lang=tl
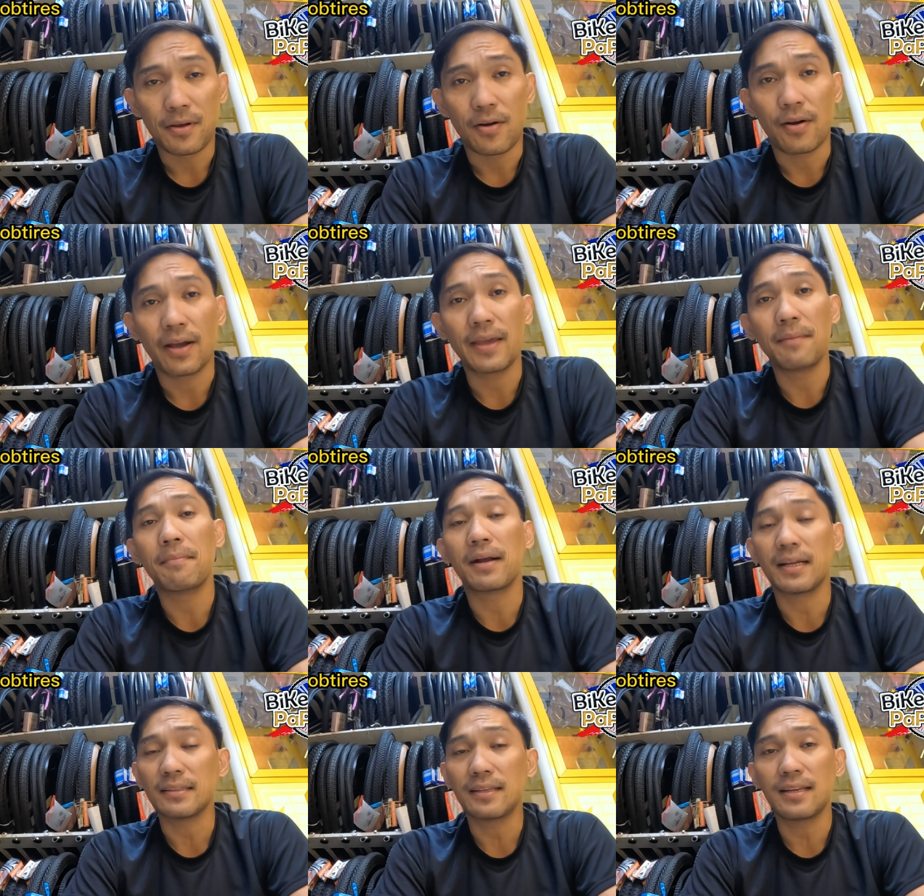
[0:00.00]
Okay,
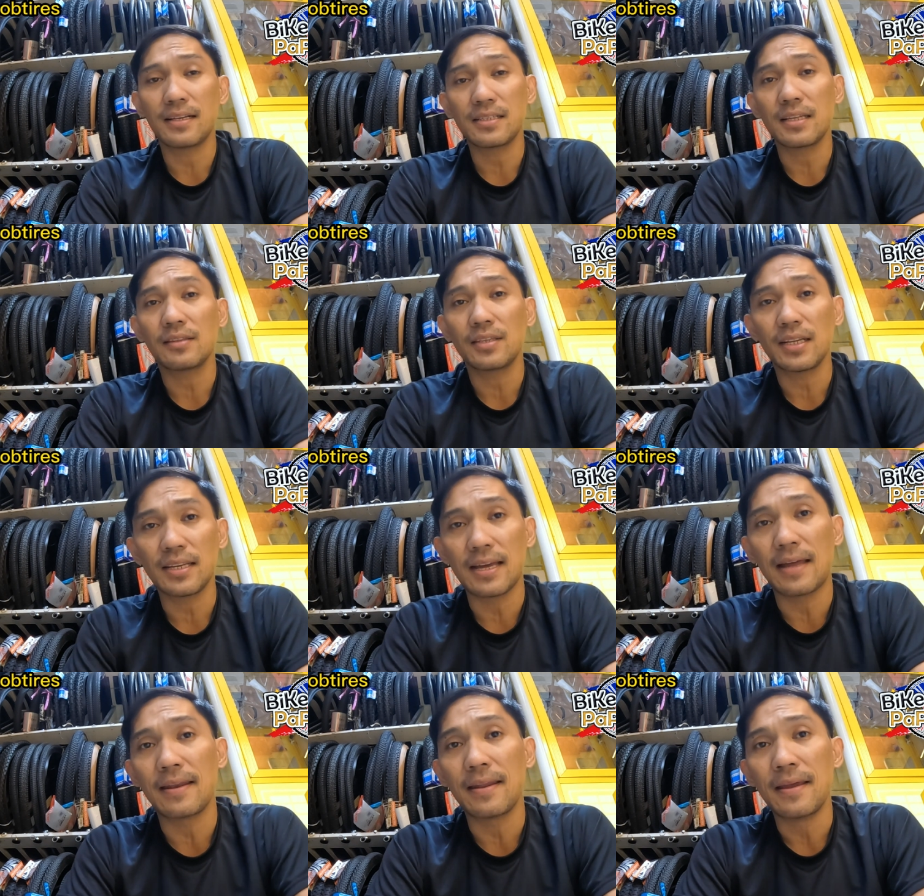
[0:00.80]
maganda lang siyang
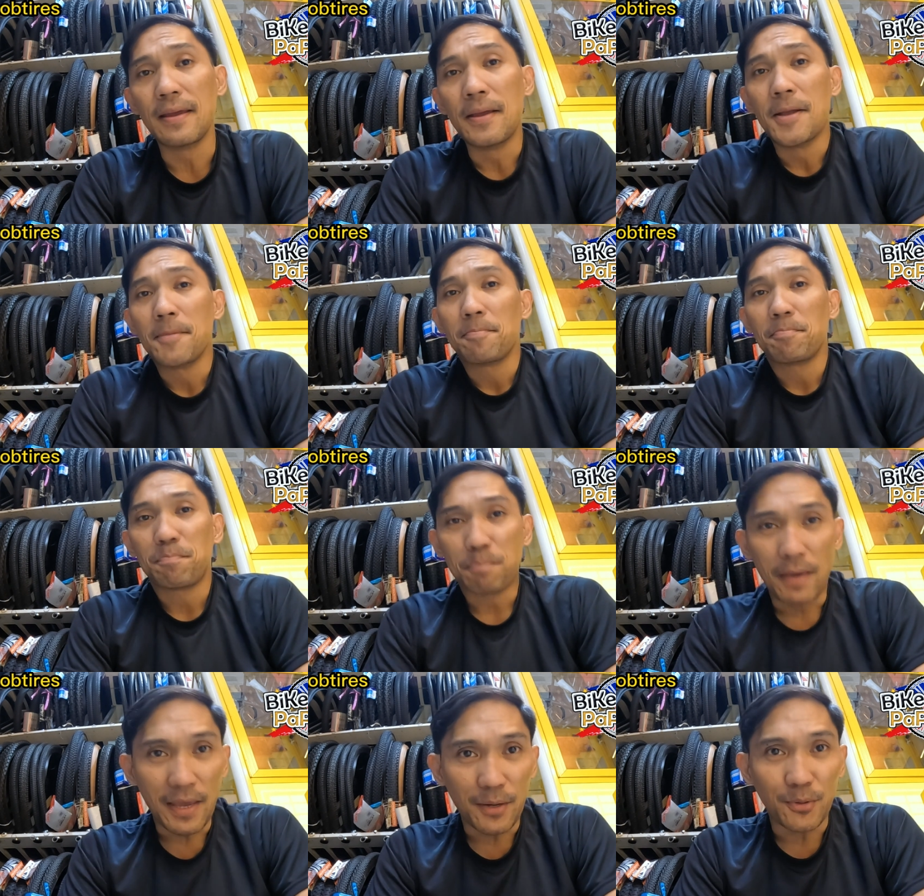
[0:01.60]
tingnan
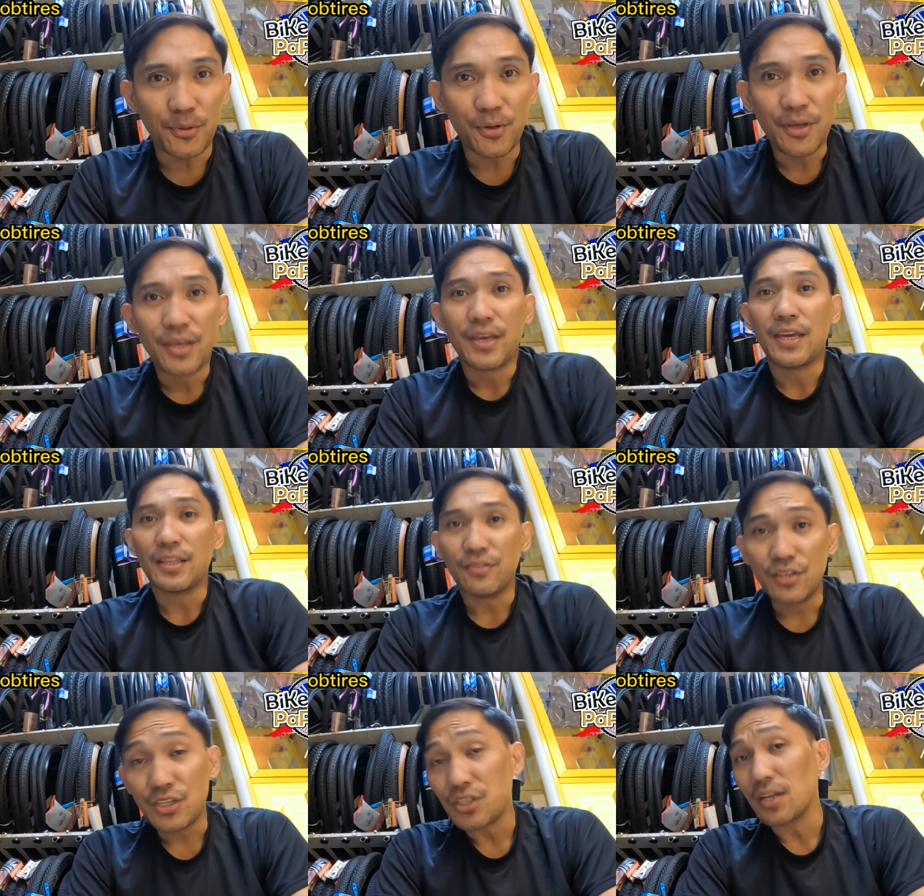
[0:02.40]
pero
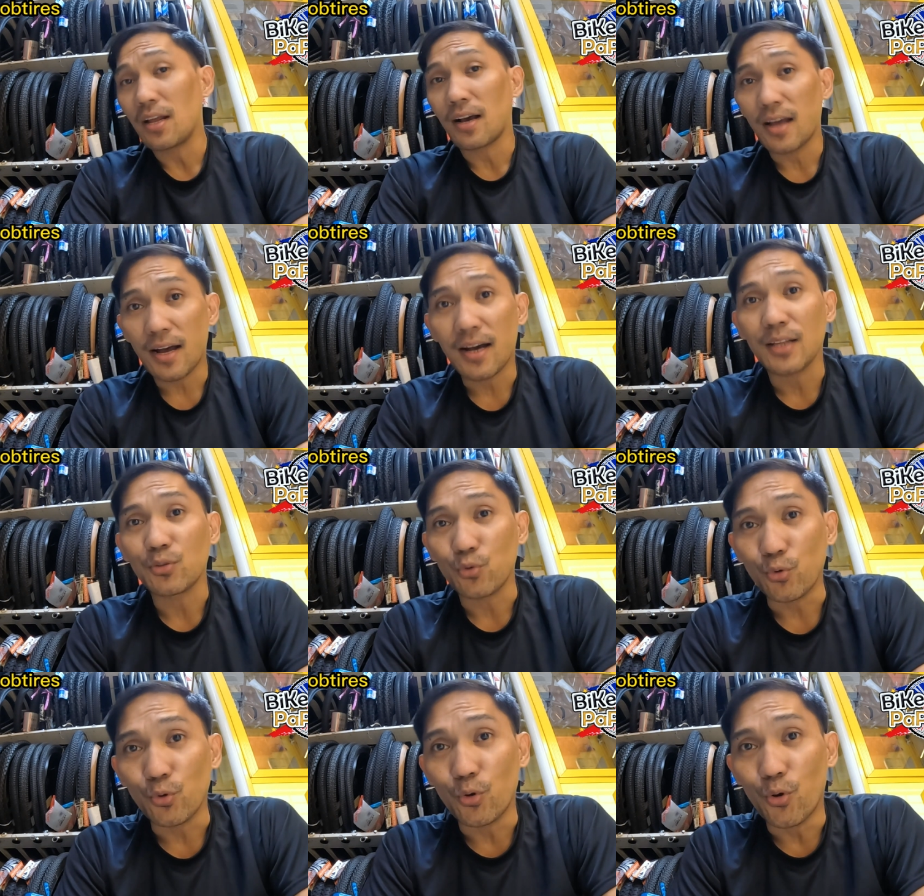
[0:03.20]
hindi siya
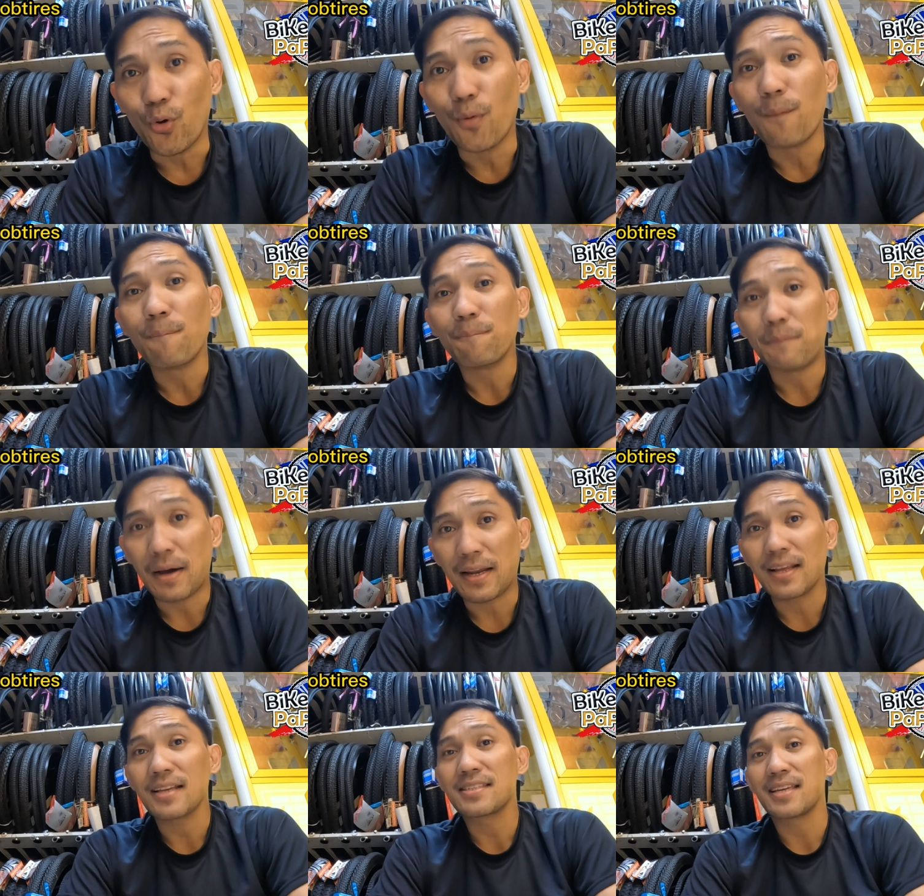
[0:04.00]
nakakatulong
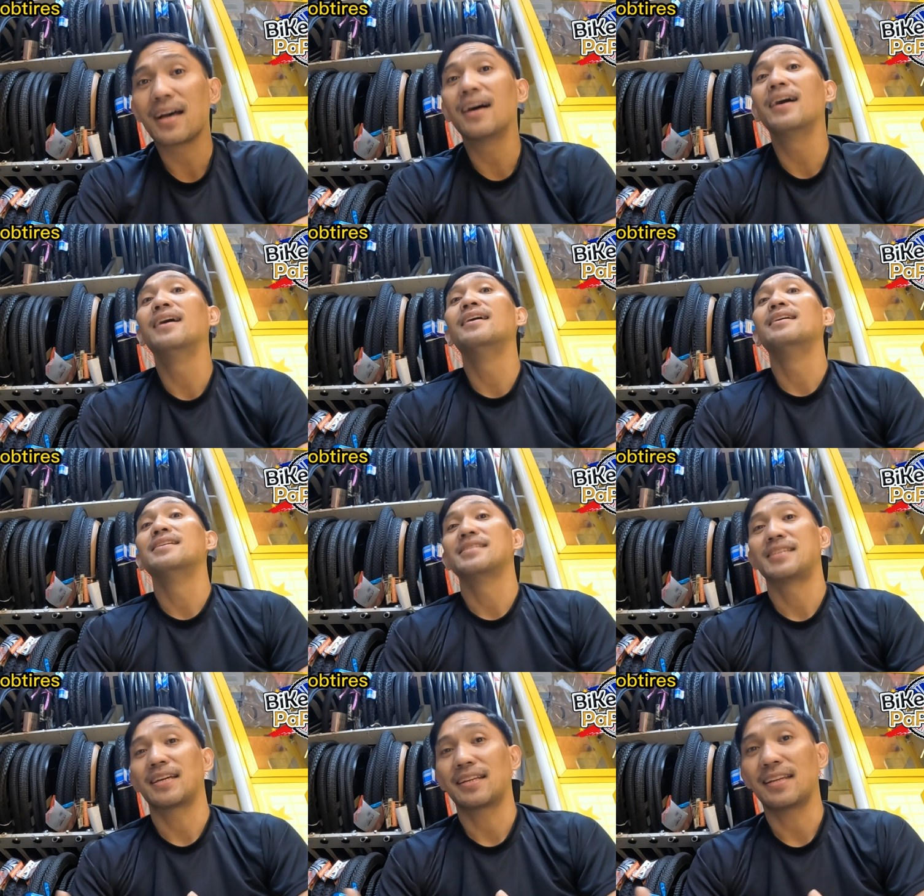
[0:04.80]
para sa
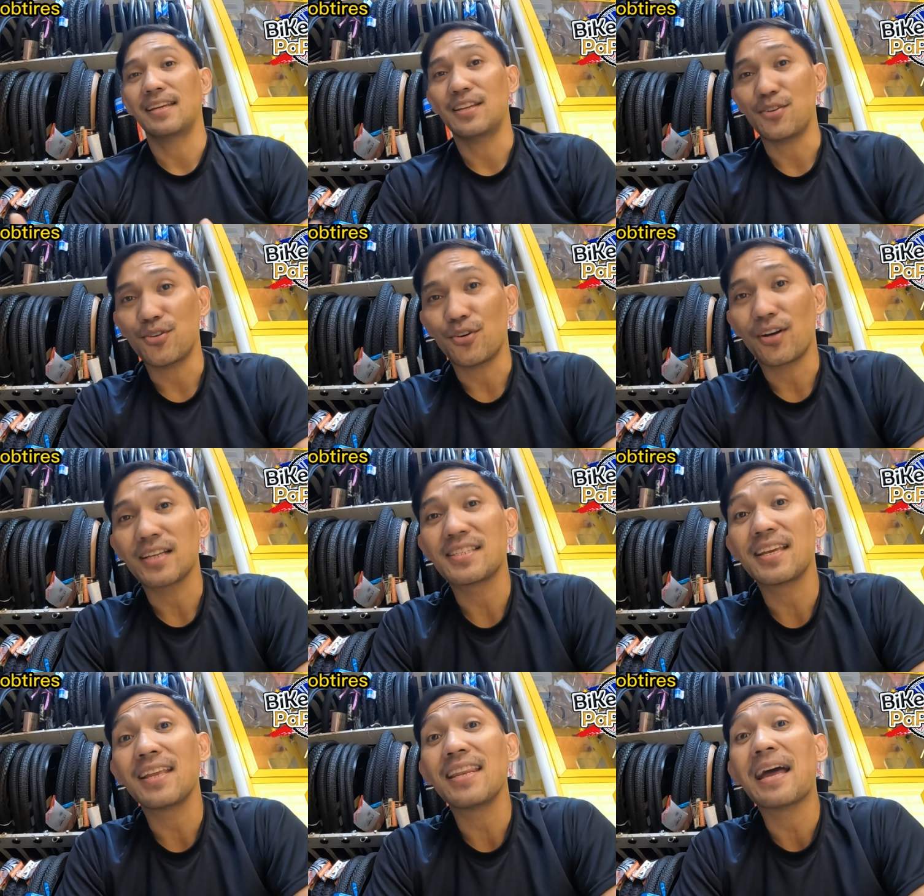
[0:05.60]
sarili nyo
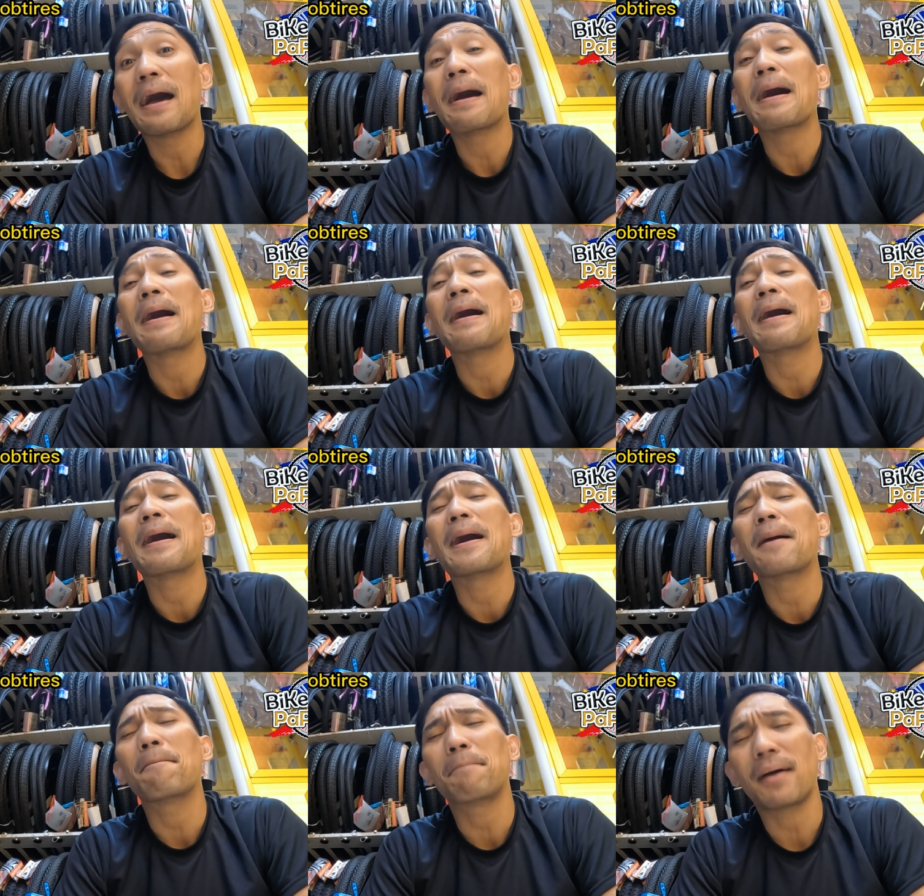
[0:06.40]
kasi
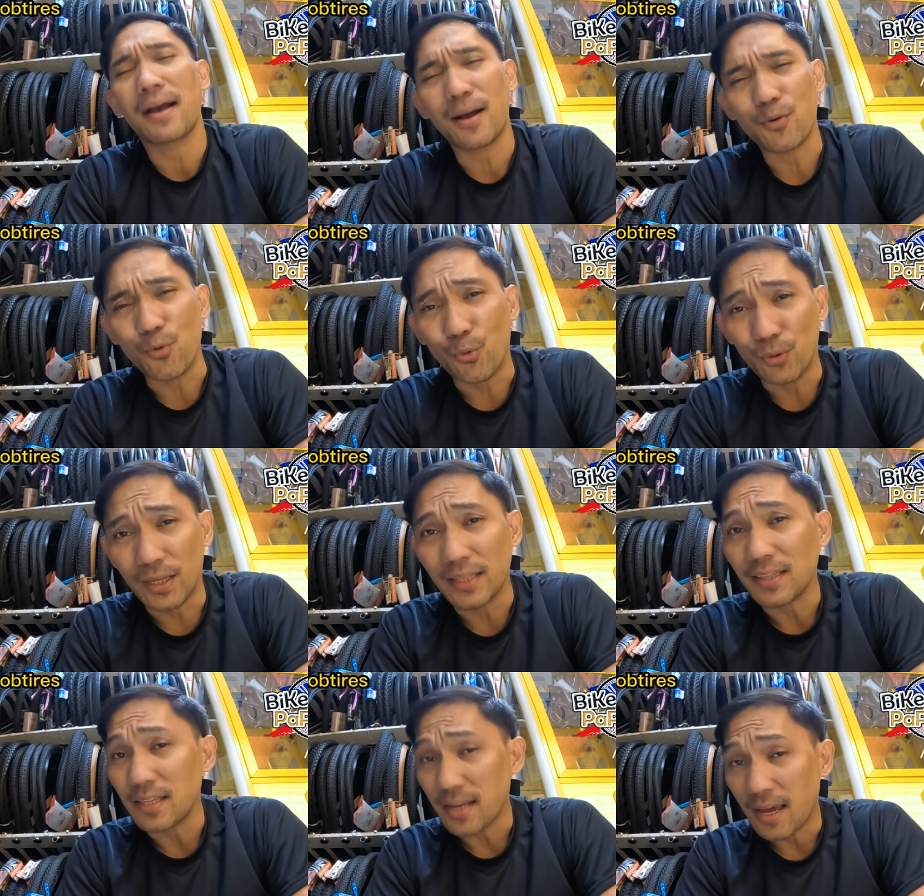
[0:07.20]

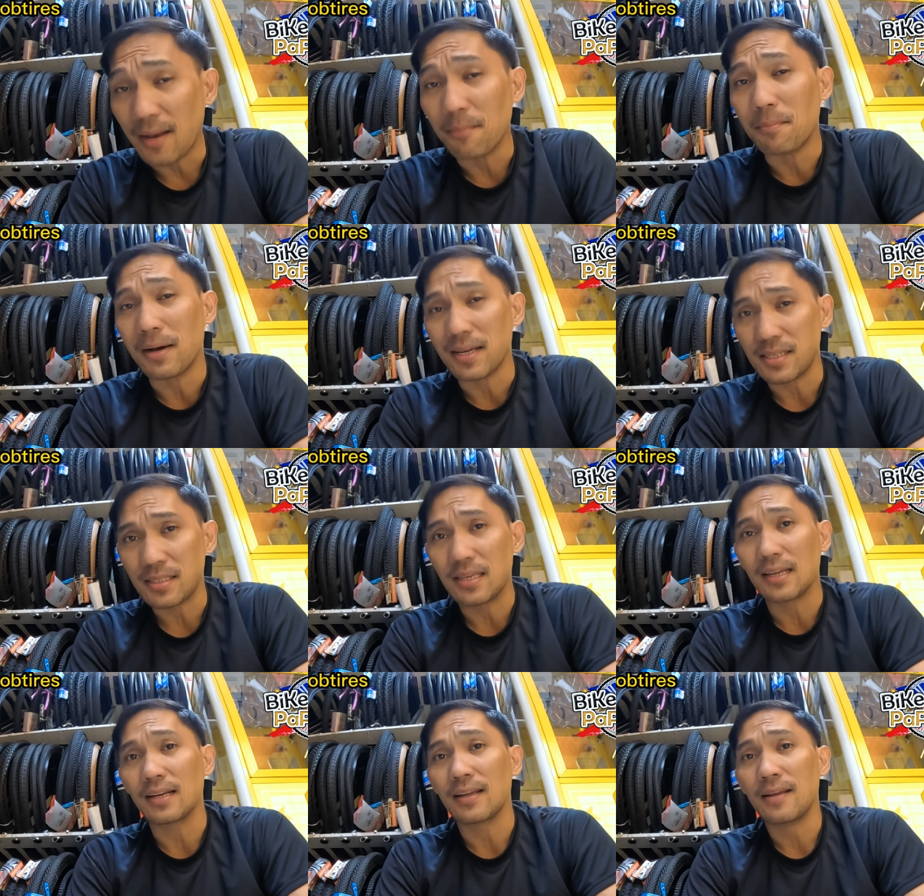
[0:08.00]
napakakunat niyan
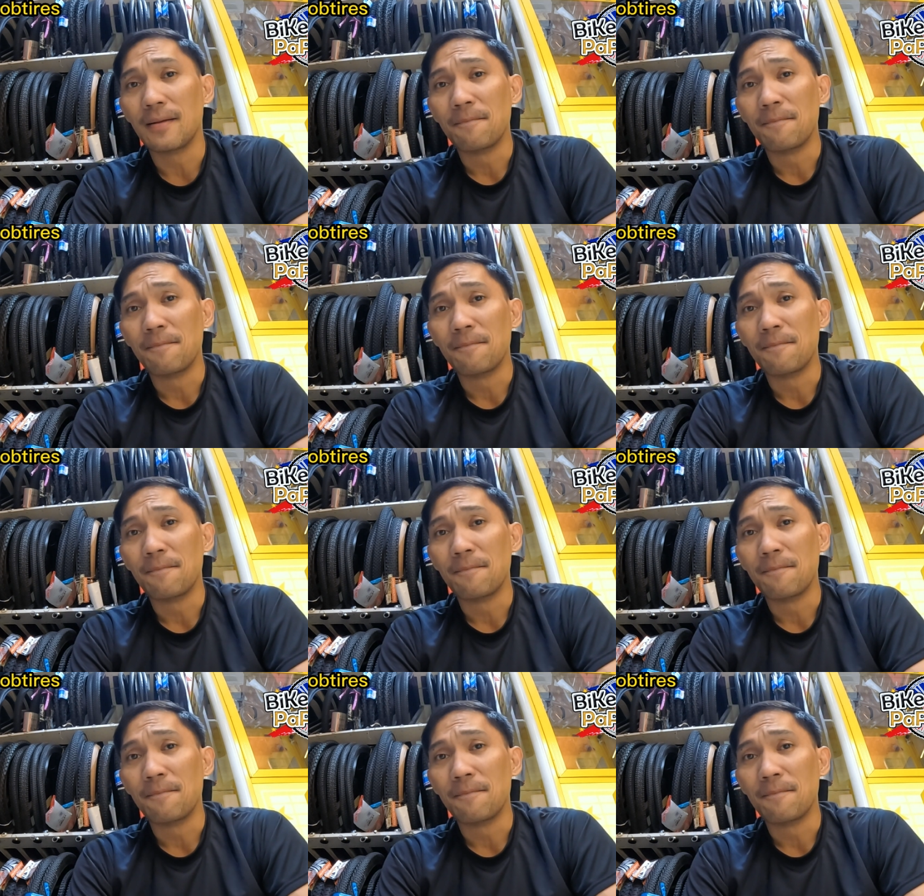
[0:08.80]
master